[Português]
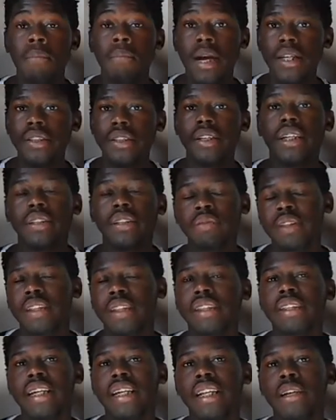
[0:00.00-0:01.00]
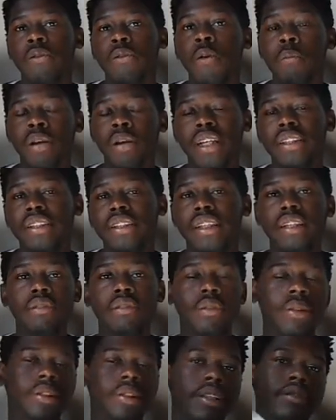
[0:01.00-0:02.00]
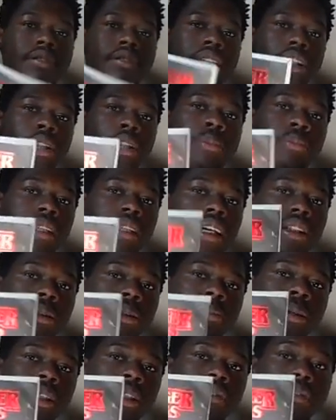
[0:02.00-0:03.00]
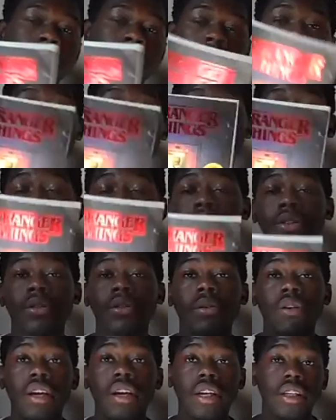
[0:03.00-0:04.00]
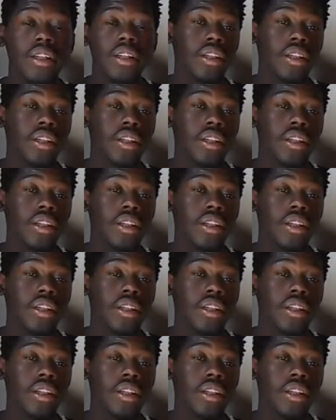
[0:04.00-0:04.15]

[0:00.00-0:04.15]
Mas se você quiser comprar esse livro, esse livro tem, tá disponível na Amazon.